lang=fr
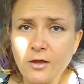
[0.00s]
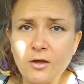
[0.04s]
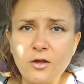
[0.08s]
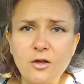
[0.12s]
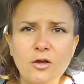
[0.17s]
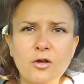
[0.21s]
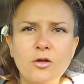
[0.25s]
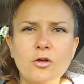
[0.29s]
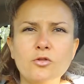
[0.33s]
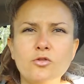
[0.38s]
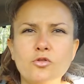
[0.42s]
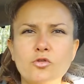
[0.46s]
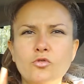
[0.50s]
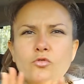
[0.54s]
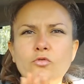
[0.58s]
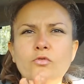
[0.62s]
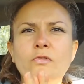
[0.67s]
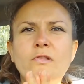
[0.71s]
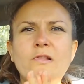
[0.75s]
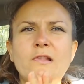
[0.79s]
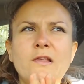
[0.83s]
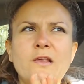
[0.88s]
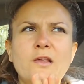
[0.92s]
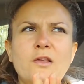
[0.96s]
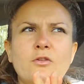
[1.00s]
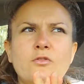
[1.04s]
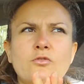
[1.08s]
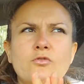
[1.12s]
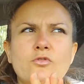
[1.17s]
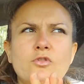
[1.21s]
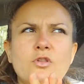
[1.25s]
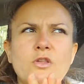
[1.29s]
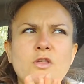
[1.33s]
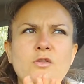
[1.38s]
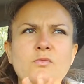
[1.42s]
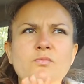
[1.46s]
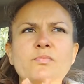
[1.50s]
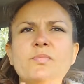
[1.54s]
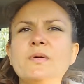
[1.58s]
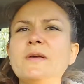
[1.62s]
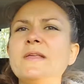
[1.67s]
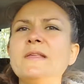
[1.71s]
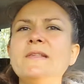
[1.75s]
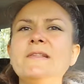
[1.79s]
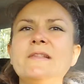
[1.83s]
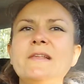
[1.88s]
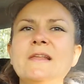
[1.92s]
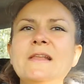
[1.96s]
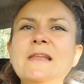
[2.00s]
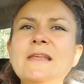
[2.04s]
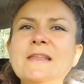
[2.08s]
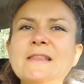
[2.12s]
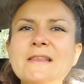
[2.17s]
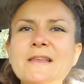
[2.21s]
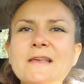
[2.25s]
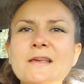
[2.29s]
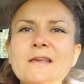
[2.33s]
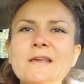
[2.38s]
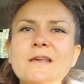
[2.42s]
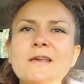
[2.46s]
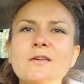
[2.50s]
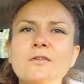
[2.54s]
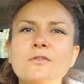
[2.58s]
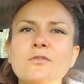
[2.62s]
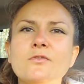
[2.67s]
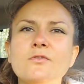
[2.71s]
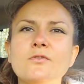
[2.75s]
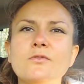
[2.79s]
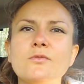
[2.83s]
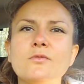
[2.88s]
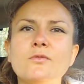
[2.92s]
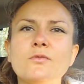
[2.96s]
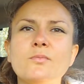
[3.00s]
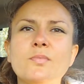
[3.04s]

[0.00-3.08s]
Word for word: Quand je sais que j'ai une prise électrique, euh,